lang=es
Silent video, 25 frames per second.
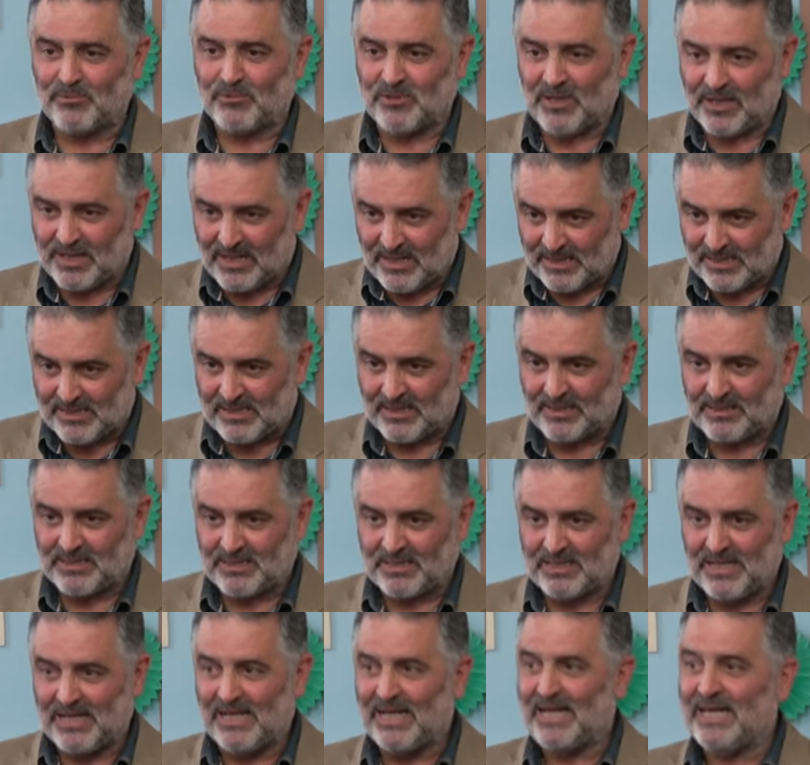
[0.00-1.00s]
Muchas
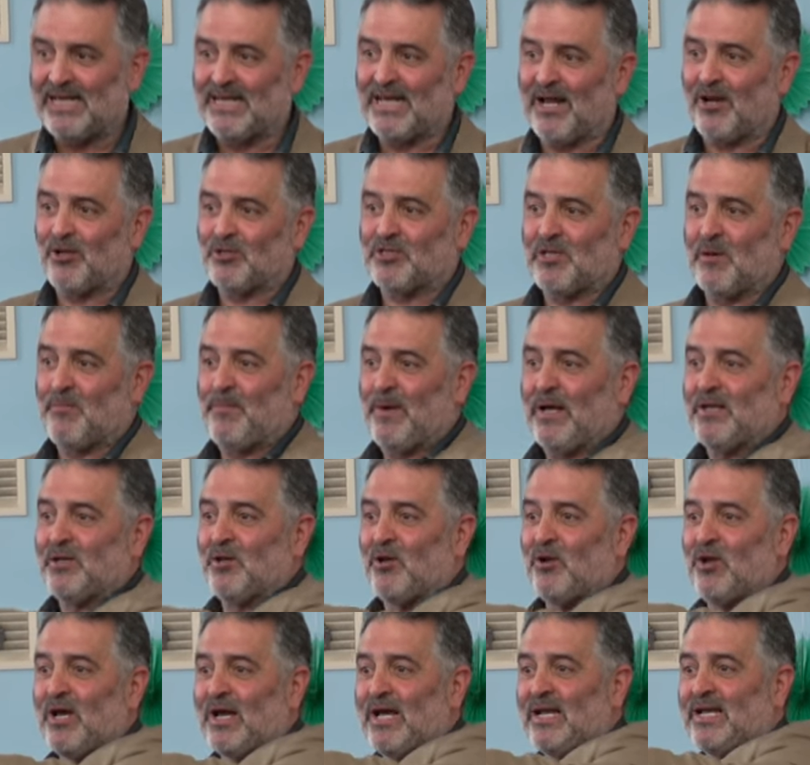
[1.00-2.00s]
gracias. Y a los
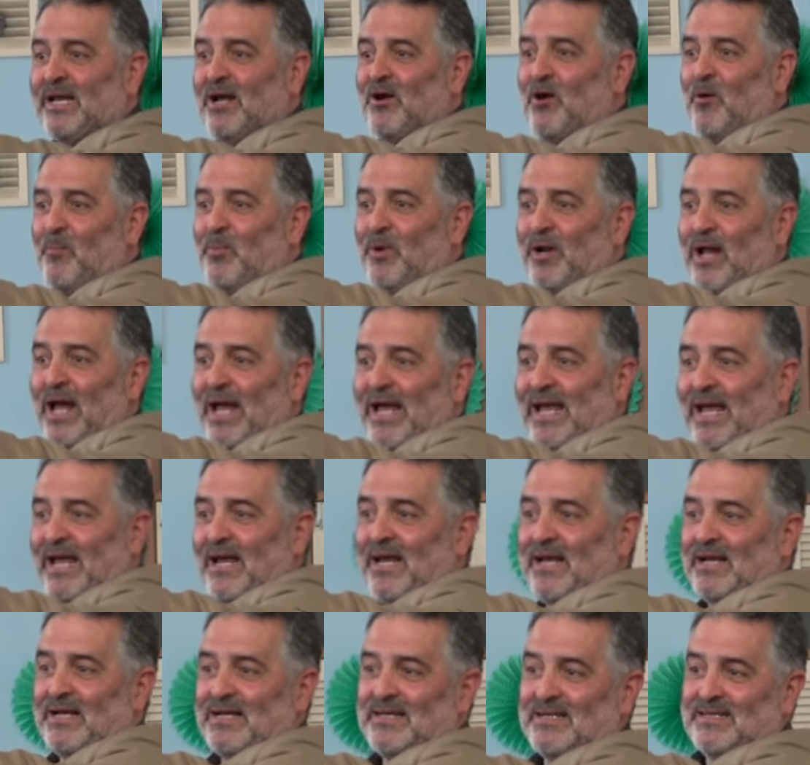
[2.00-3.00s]
españoles que tengo por ahí.
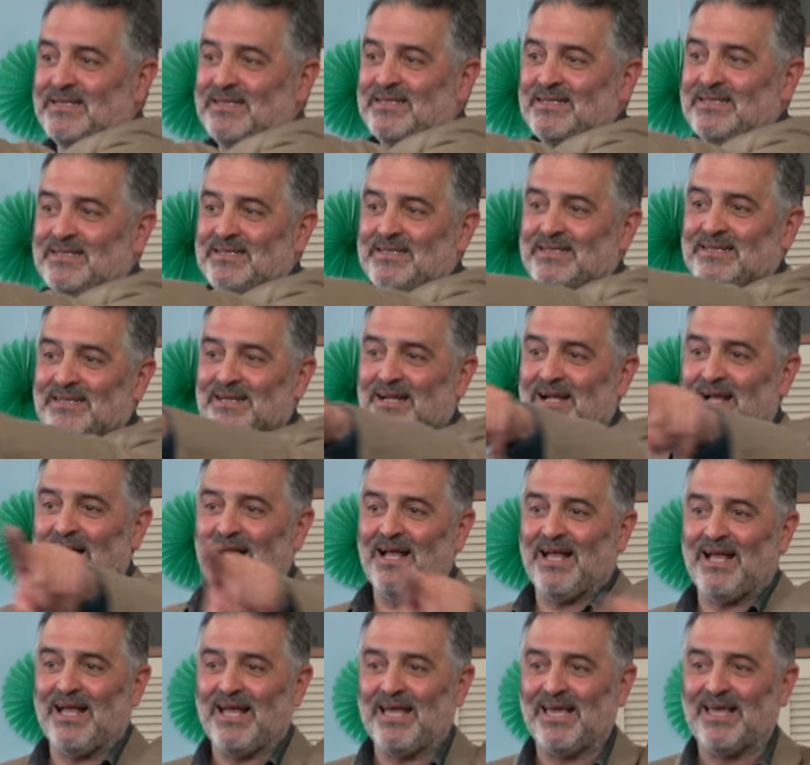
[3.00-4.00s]

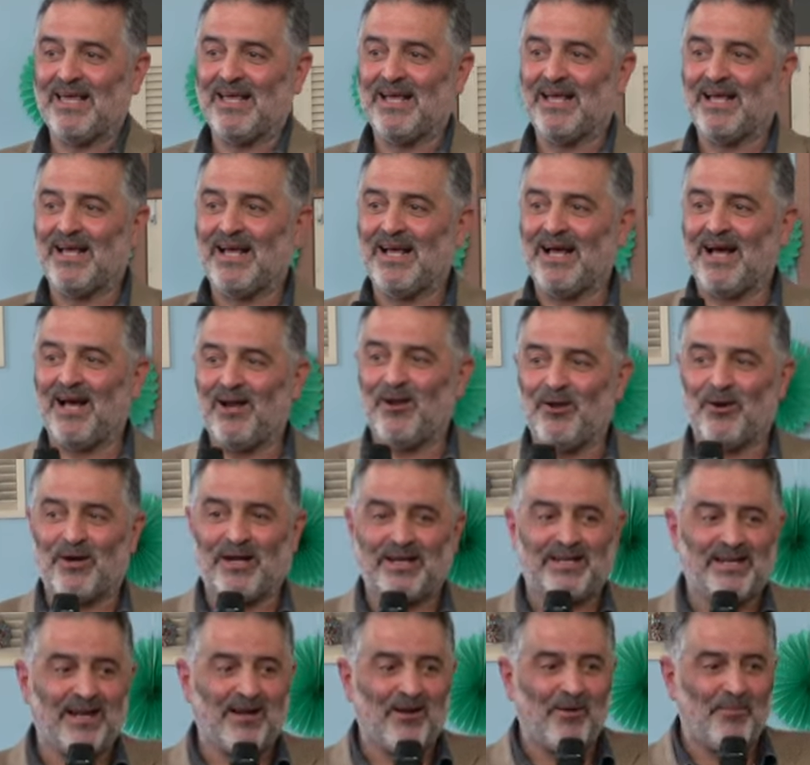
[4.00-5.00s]
¿eh? A los
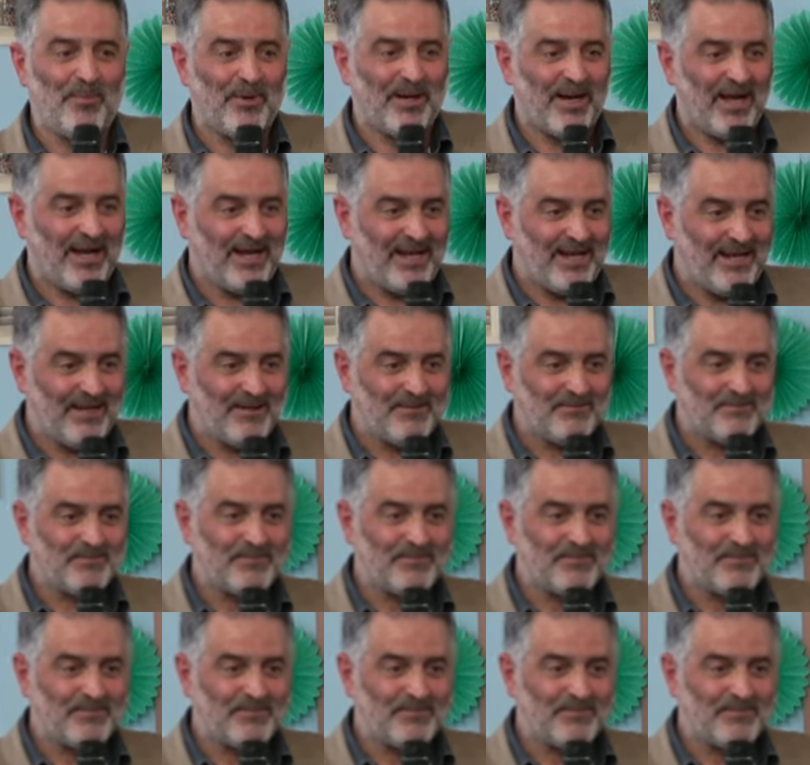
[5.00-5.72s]
que tengo por ahí.